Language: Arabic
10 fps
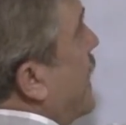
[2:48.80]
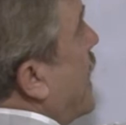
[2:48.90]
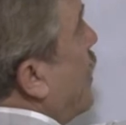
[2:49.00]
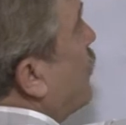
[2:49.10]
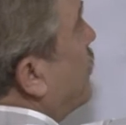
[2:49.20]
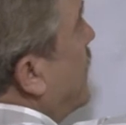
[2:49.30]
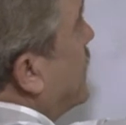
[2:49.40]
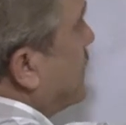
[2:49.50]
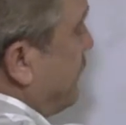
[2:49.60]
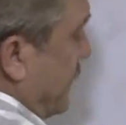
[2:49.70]
اعوض
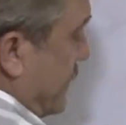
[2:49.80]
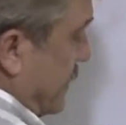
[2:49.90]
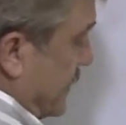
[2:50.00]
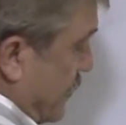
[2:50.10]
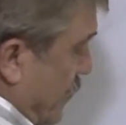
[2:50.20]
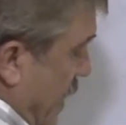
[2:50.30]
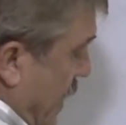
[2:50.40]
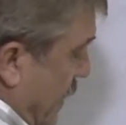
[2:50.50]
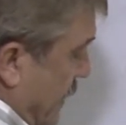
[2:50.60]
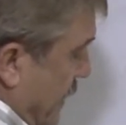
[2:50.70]
بالاكس صفر يصير
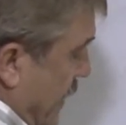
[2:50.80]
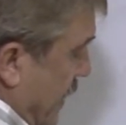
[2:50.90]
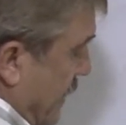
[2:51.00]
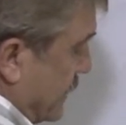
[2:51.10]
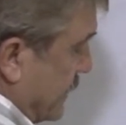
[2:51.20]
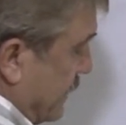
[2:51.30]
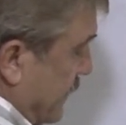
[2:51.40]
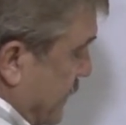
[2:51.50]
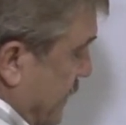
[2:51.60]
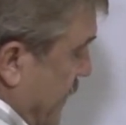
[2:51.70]
واحد ناقص
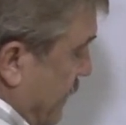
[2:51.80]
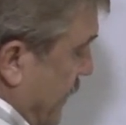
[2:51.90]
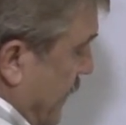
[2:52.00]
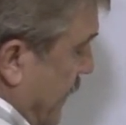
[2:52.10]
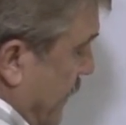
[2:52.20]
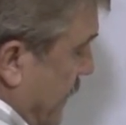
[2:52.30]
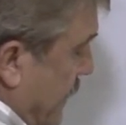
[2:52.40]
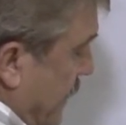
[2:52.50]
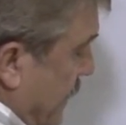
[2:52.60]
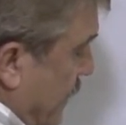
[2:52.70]
صفر تربيع
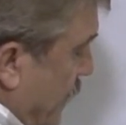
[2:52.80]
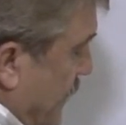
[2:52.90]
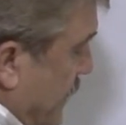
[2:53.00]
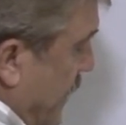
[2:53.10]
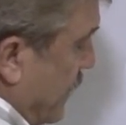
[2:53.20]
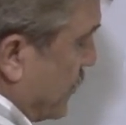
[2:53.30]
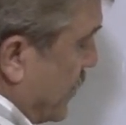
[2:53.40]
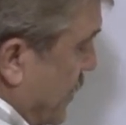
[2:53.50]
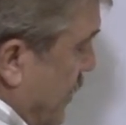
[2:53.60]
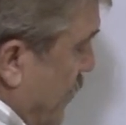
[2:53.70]
ويساوي
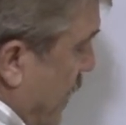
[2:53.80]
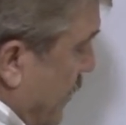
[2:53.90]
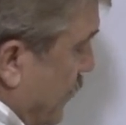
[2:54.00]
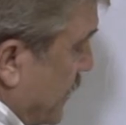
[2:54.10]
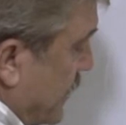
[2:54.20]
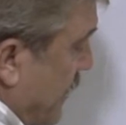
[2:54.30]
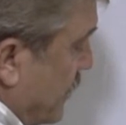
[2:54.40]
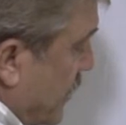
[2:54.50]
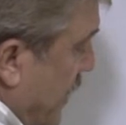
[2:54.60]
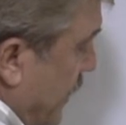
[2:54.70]
جذر الواحد ويساوي
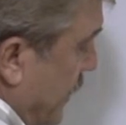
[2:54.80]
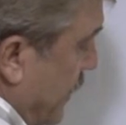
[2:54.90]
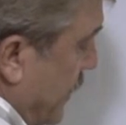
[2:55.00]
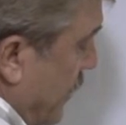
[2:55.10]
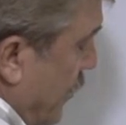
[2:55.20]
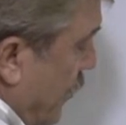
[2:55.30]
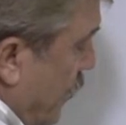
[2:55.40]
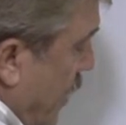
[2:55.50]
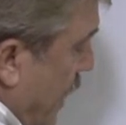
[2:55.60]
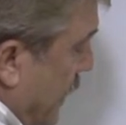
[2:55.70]
ايش قد؟
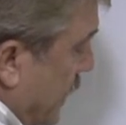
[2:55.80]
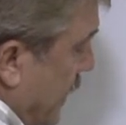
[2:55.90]
واحد